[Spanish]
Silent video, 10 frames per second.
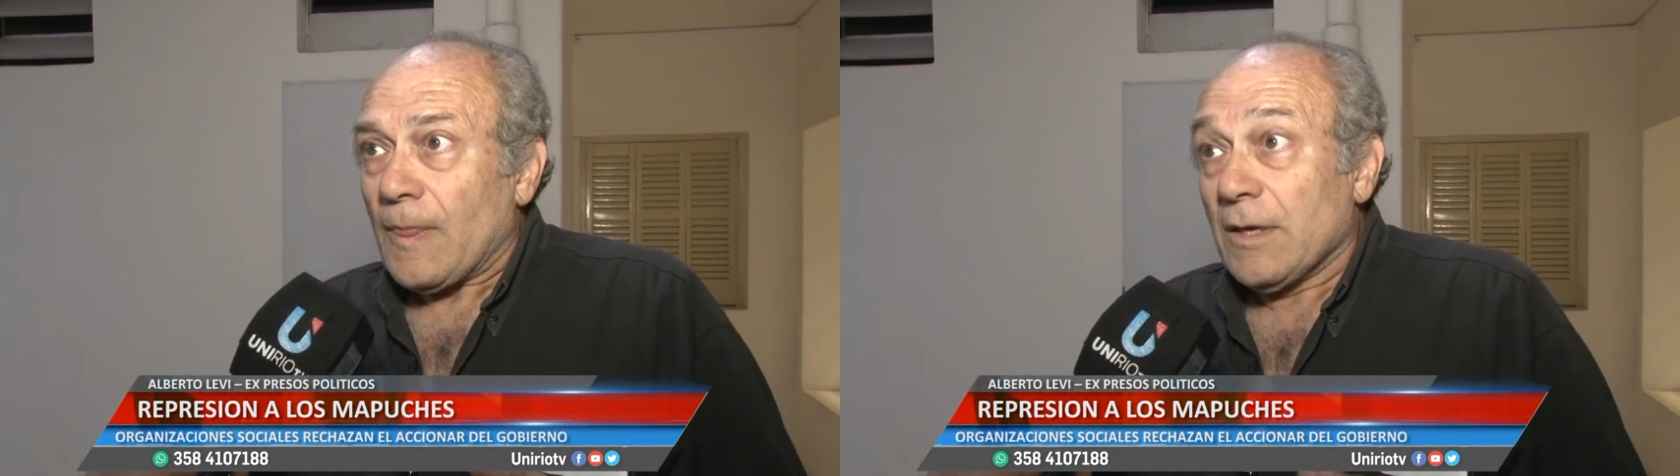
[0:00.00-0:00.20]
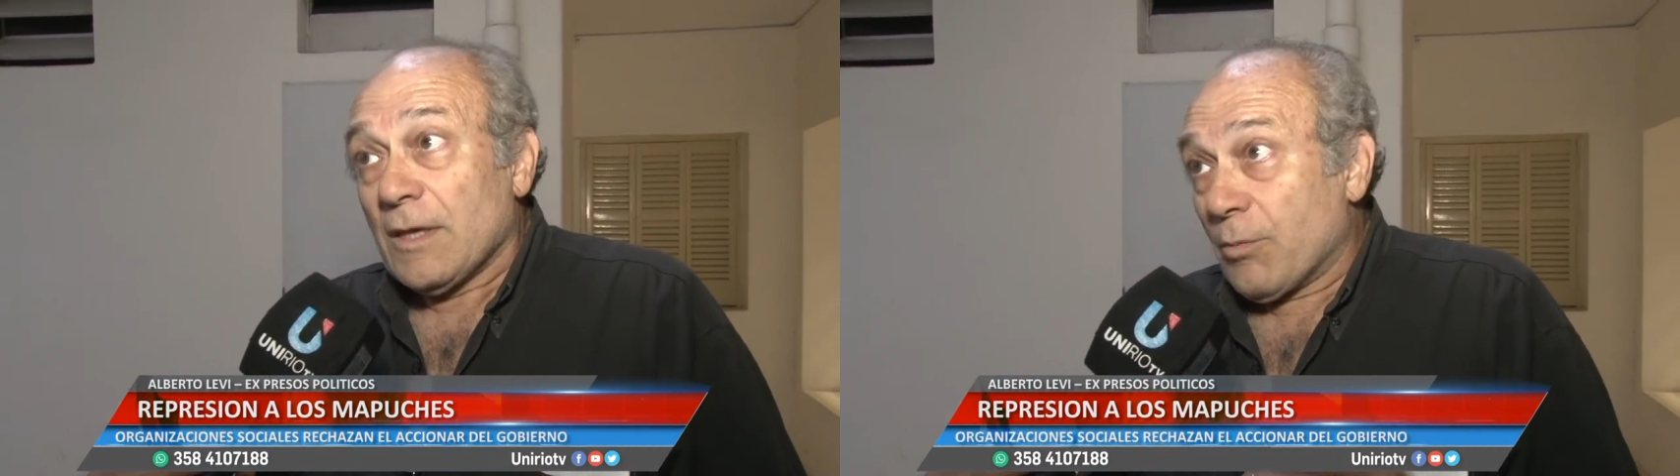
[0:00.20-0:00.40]

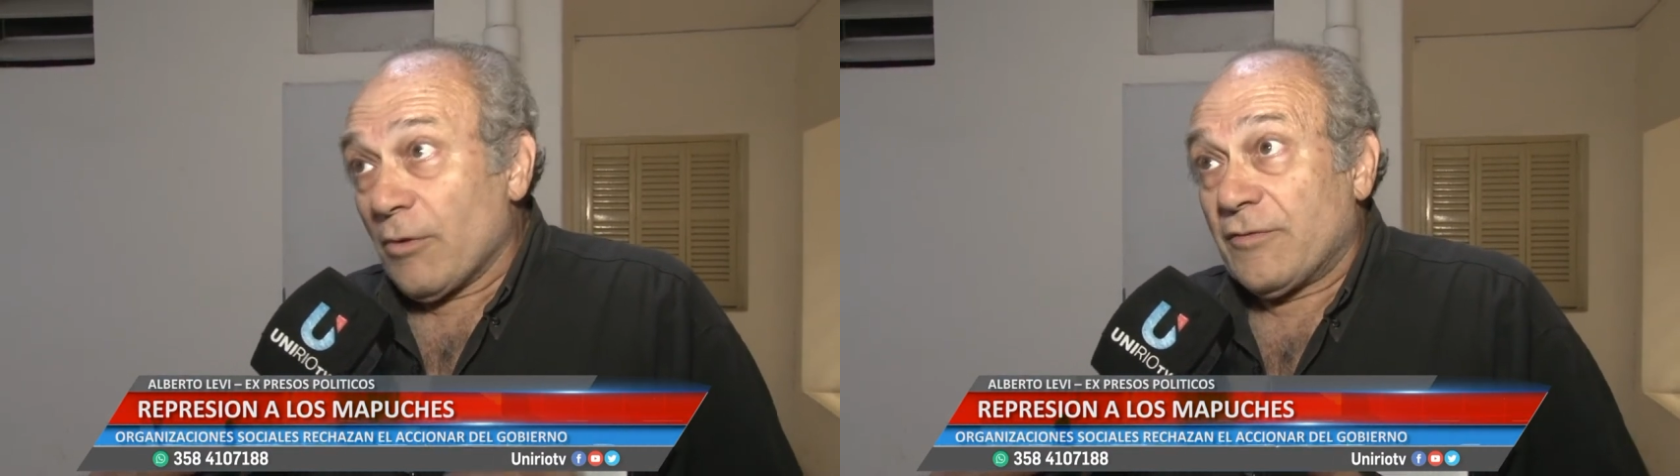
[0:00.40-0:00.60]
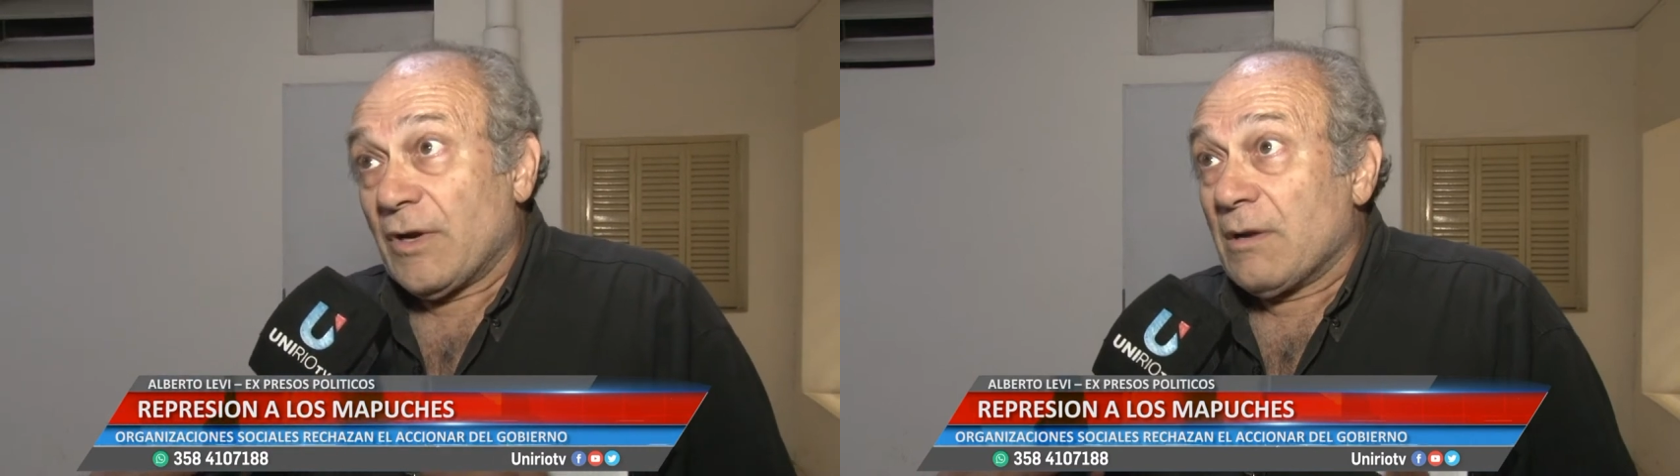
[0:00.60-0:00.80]
y
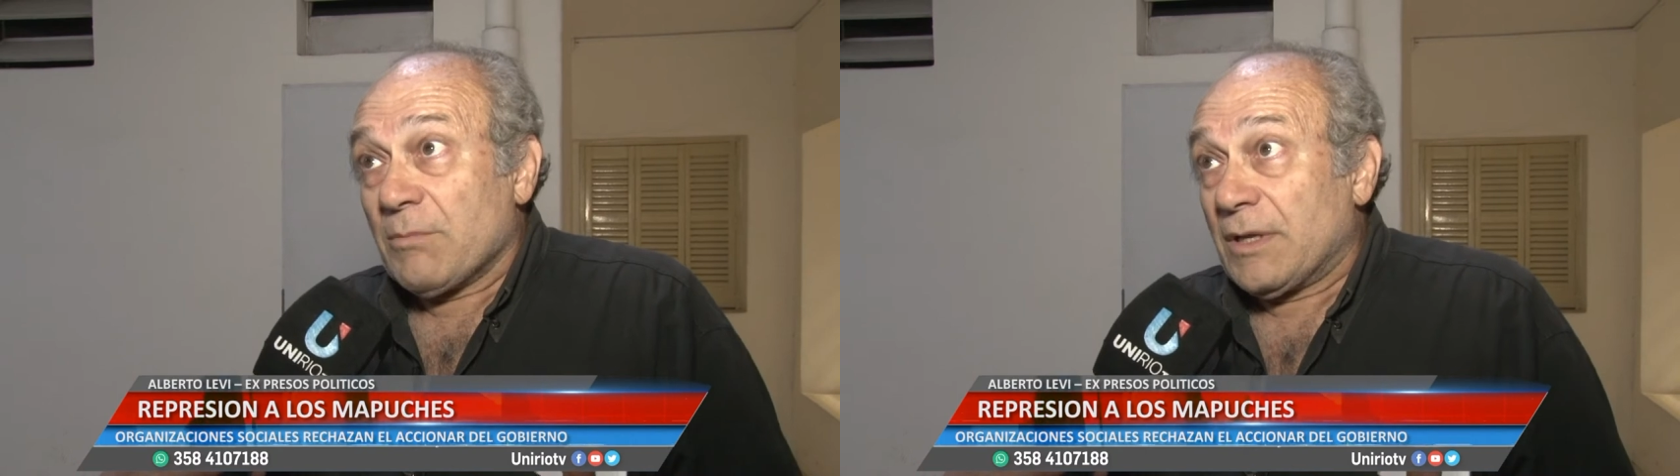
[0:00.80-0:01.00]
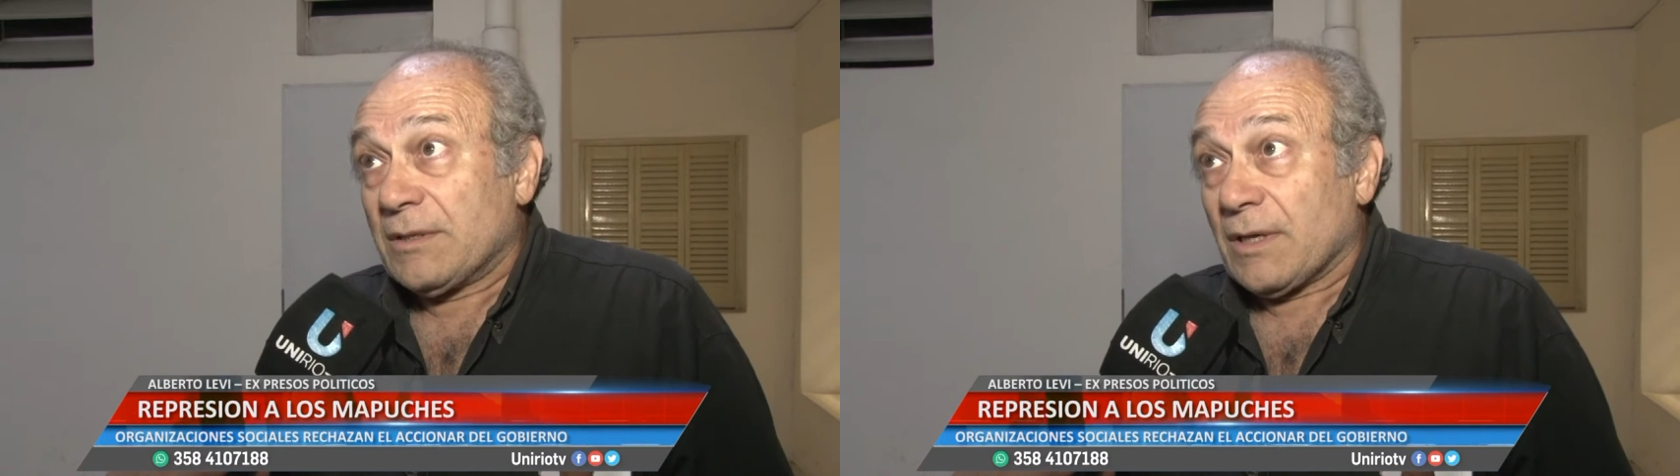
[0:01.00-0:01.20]
después
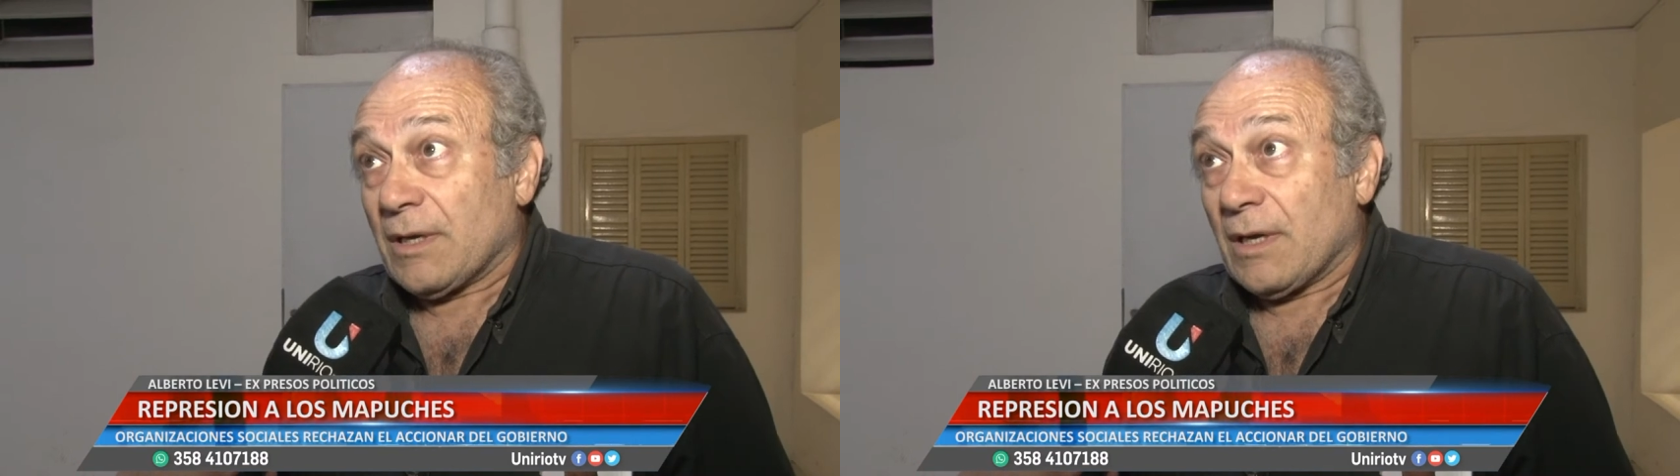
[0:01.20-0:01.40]
finalmente